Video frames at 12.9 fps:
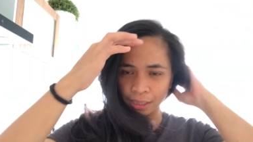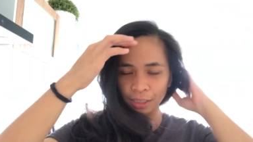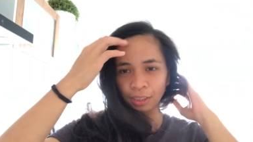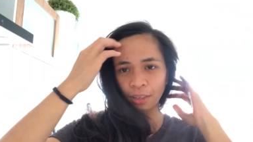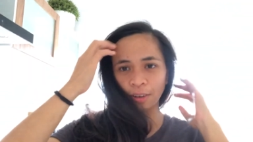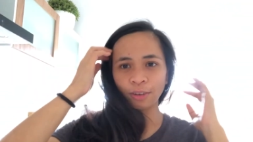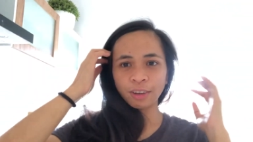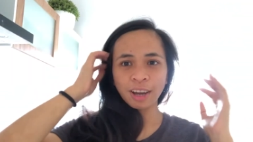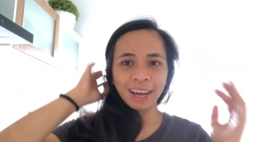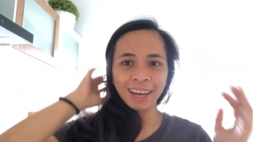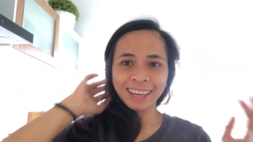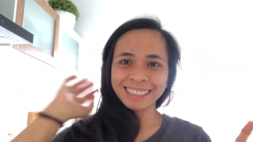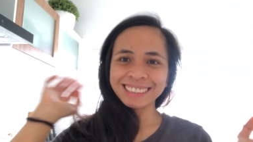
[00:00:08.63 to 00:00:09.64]
So
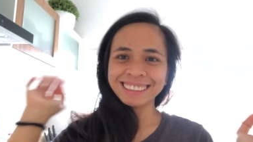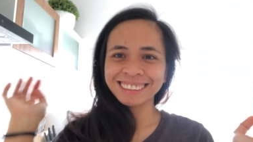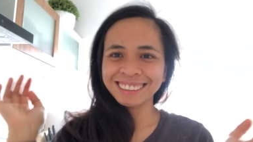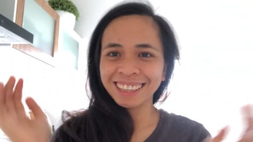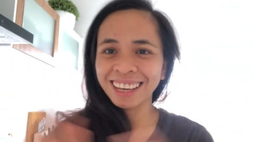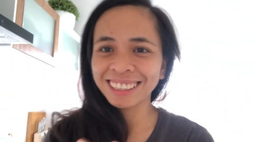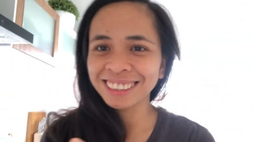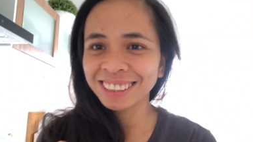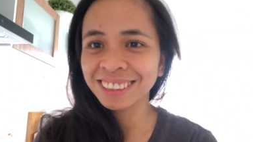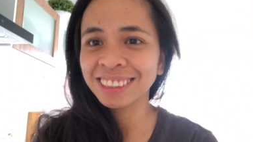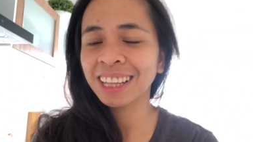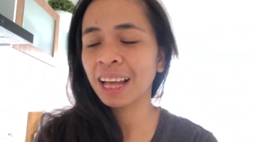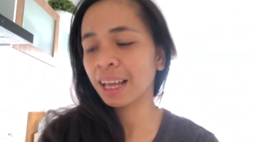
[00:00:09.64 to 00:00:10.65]
guys,
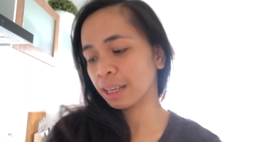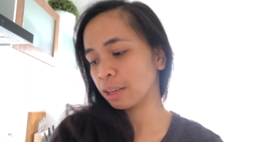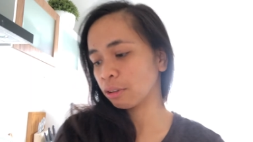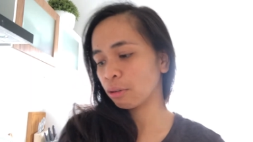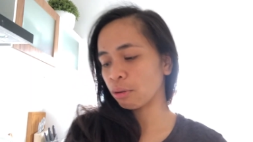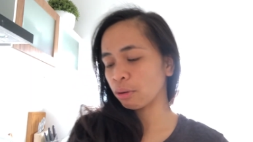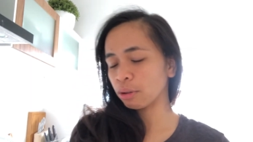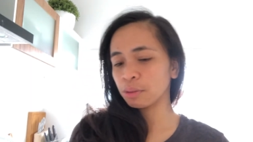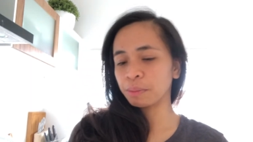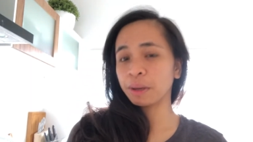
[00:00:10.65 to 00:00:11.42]
next na i-haul,